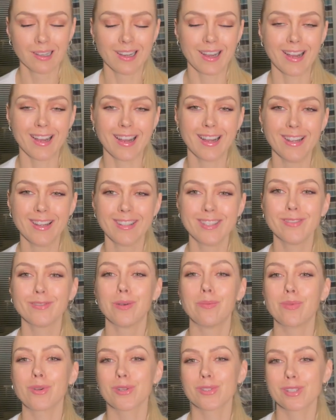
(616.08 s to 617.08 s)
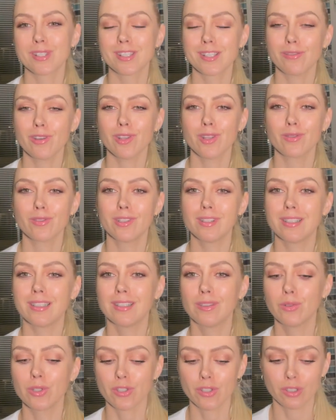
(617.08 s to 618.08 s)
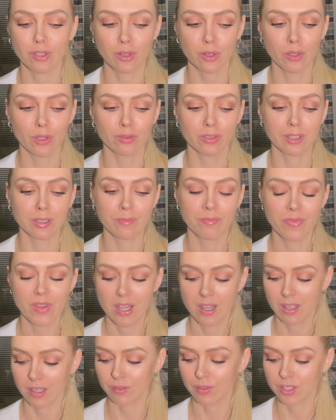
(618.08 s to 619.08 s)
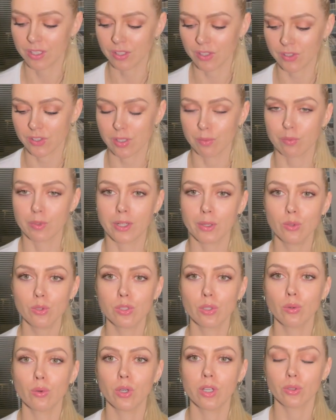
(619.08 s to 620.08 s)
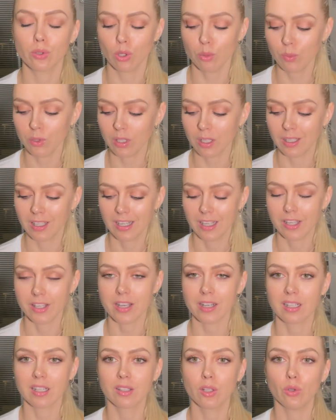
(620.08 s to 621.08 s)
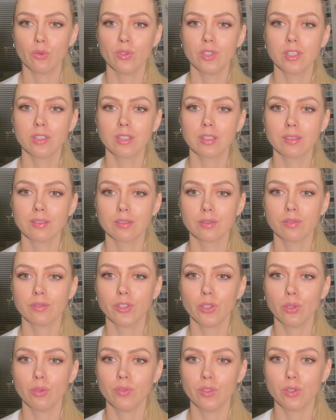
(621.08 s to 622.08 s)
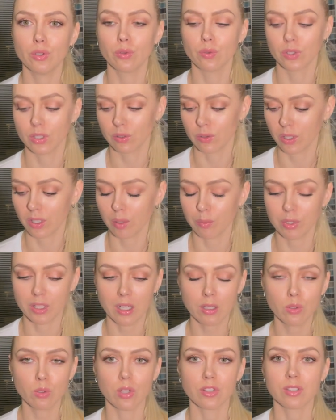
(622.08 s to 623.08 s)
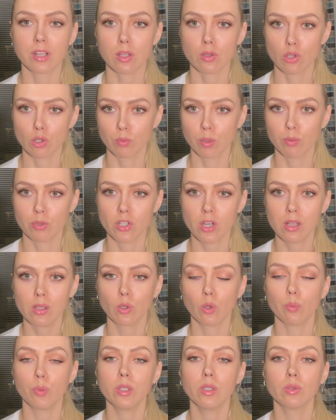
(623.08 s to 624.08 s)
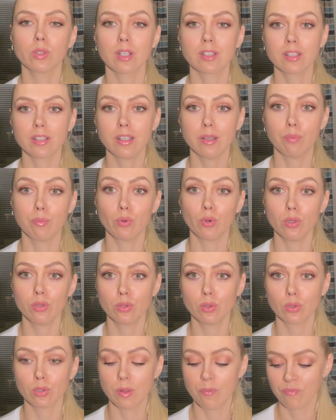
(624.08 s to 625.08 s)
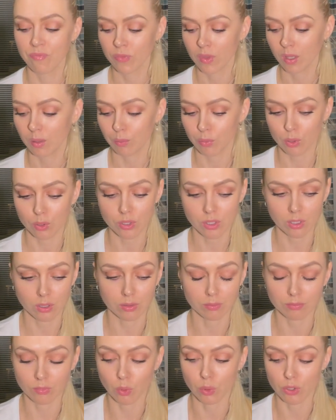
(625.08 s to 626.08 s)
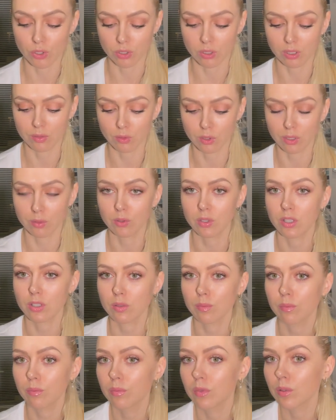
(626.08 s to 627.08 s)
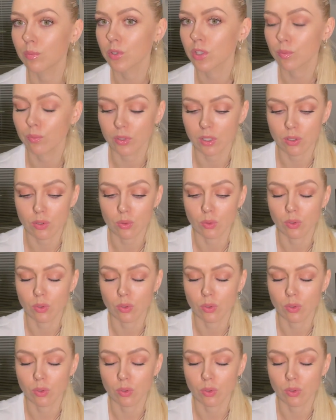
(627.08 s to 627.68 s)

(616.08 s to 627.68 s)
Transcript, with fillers: а его просто советовала очень клевый визажист из Беларуси Оля Томина. Я когда увидела в ее видео вот эту рекомендацию, я сразу же побежала, купила у нас и пользуюсь просто очень довольна. Даже покажу.